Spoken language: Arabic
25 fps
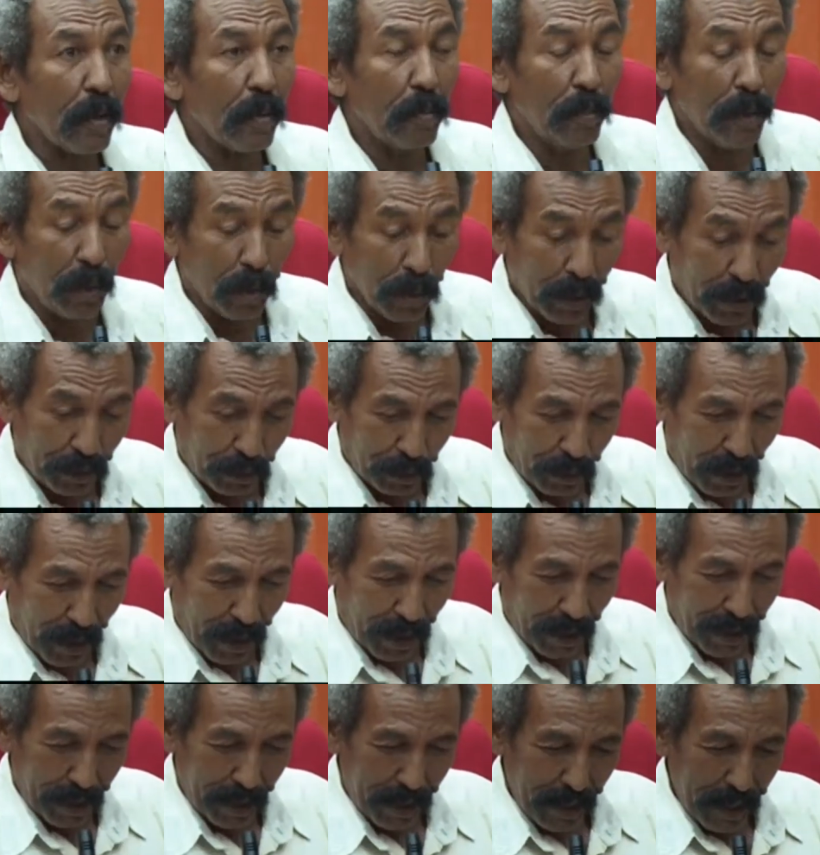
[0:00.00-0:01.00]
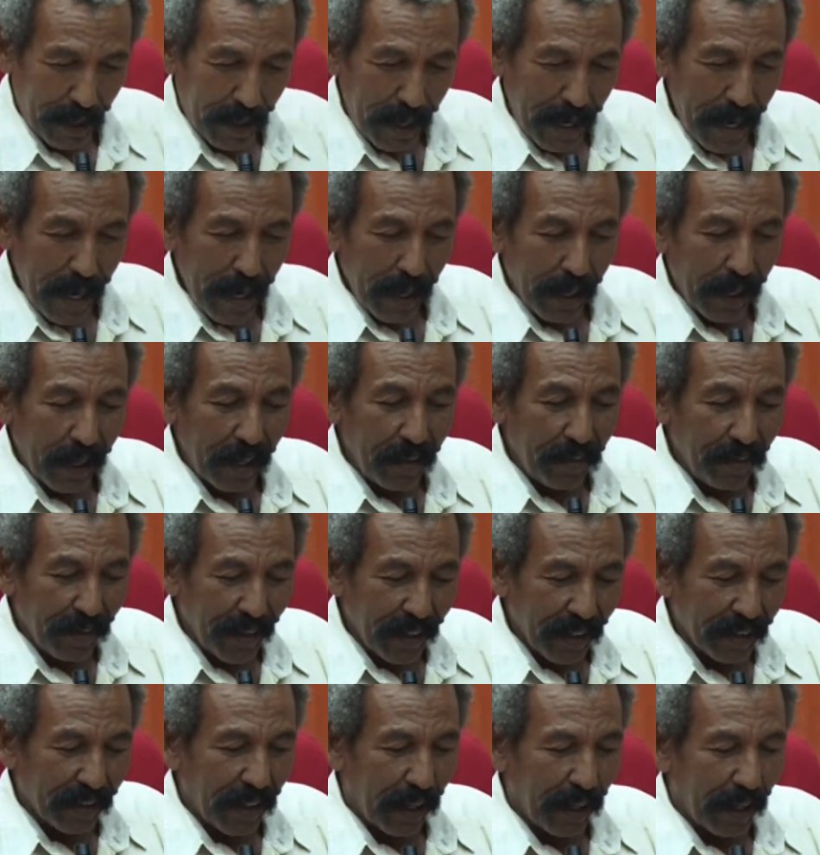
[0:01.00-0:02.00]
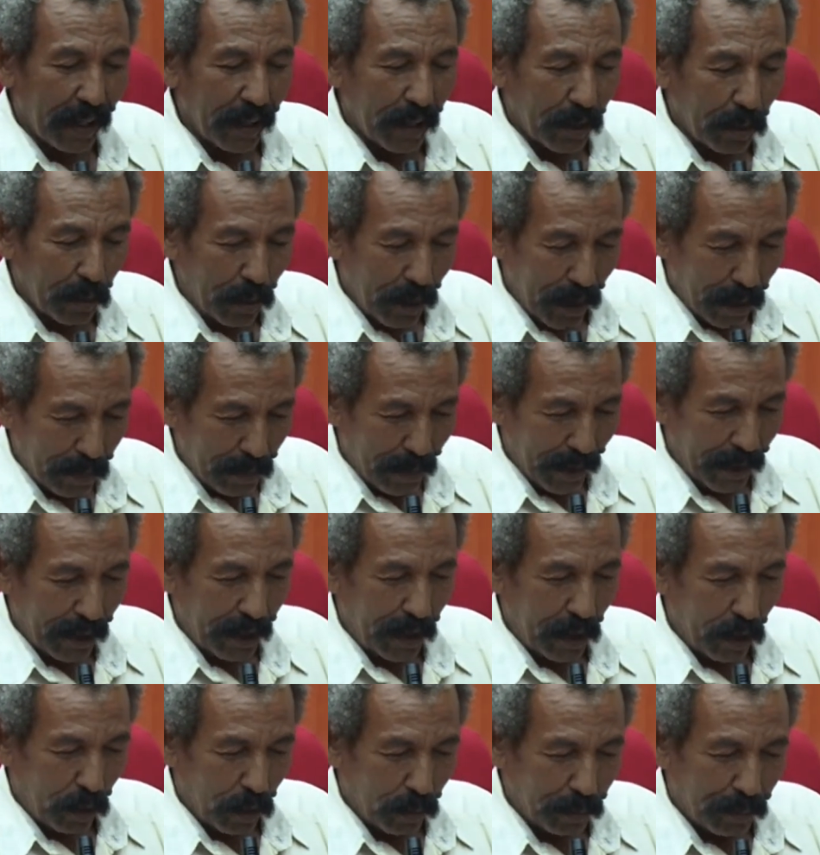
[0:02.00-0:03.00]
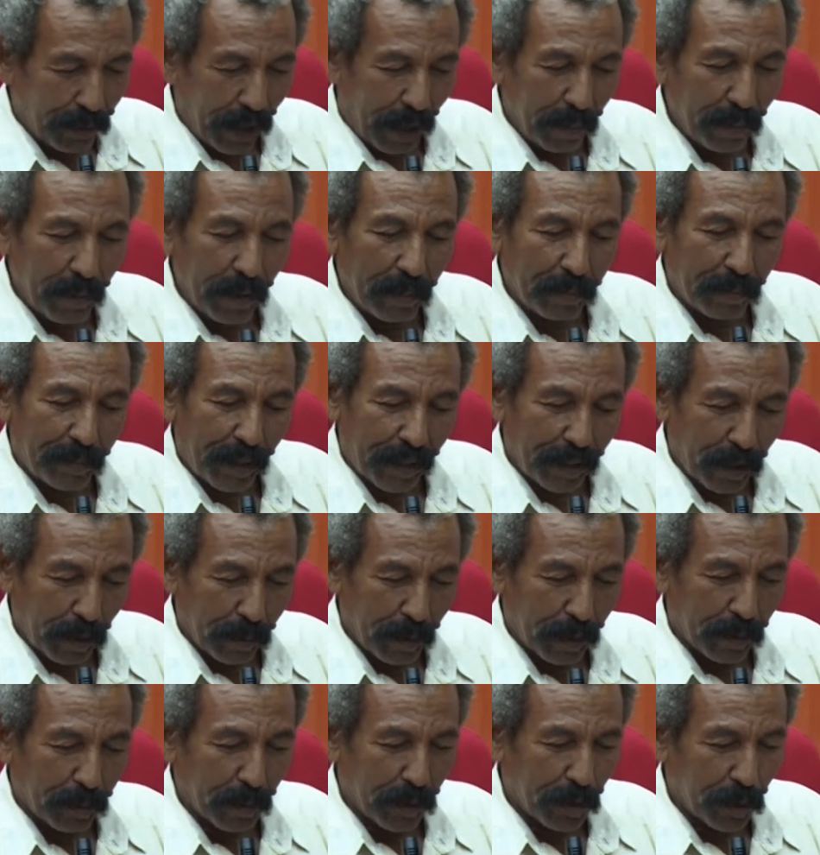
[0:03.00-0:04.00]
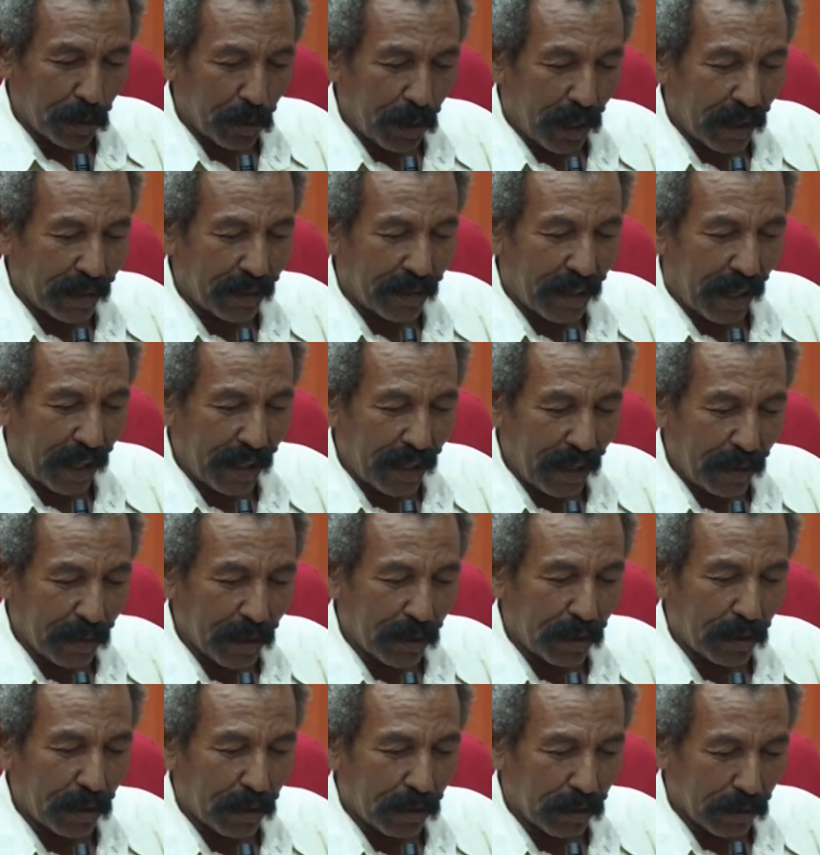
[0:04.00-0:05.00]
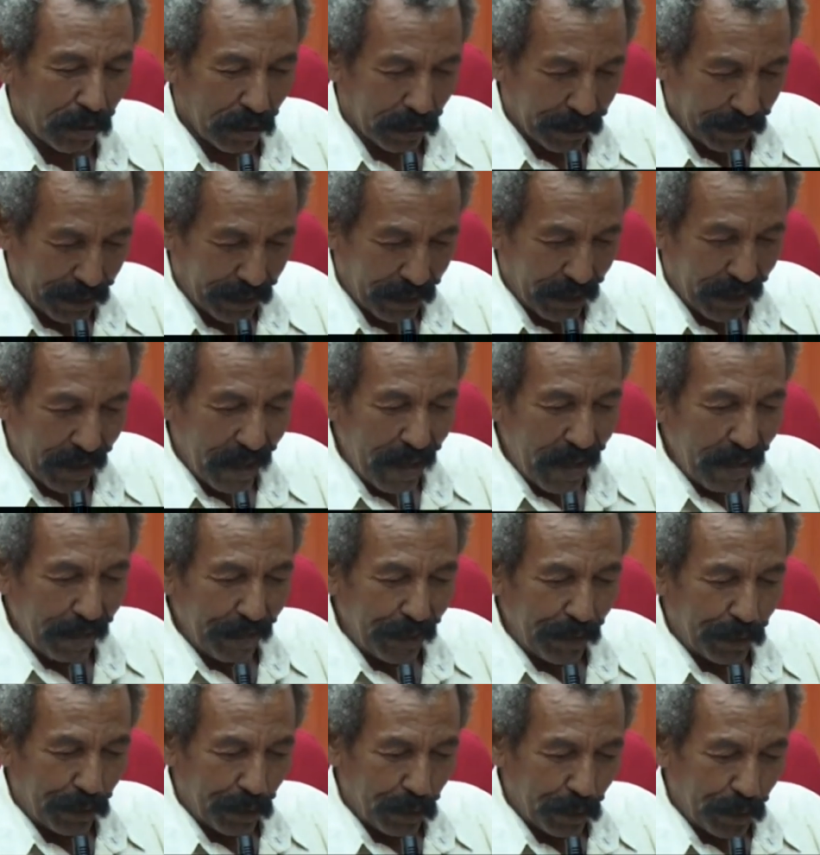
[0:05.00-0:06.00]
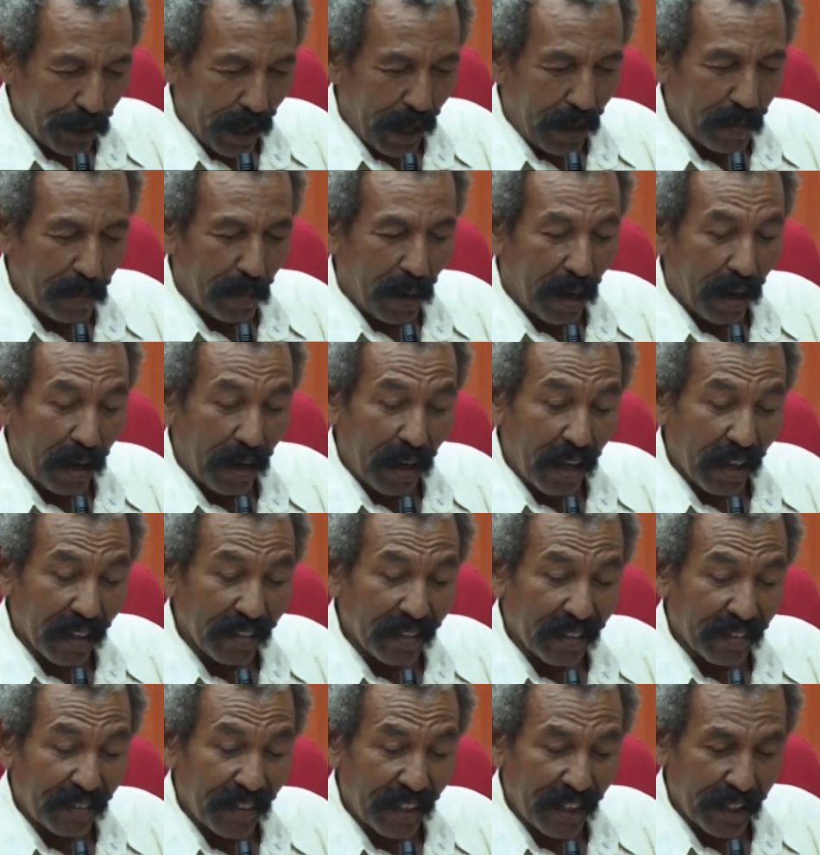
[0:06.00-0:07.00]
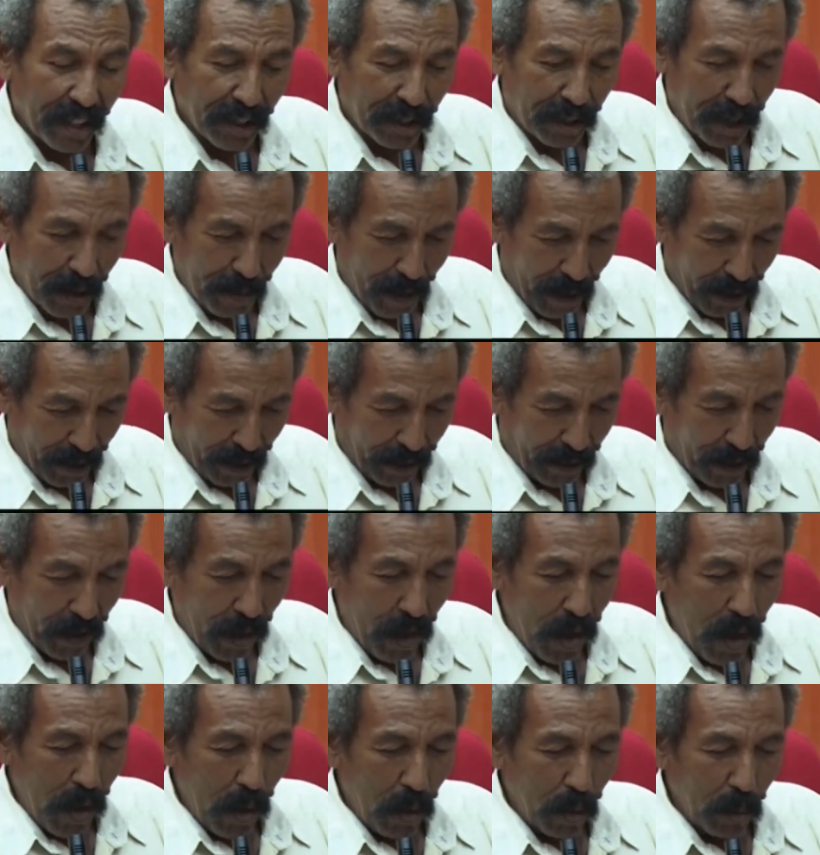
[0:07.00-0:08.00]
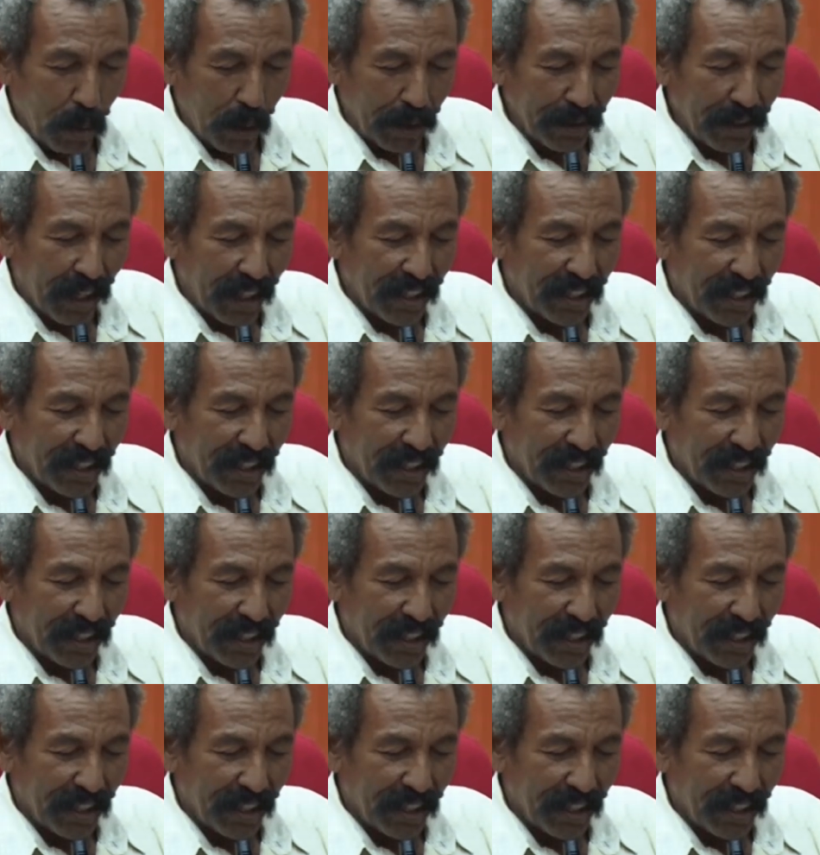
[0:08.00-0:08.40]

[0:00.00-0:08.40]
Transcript: محور السؤال كيف يتعاين وينبغي لكم تحليل تجربه مشروع التعليم التكنولوجي في السودان مع الاخذ في الاعتبار وضع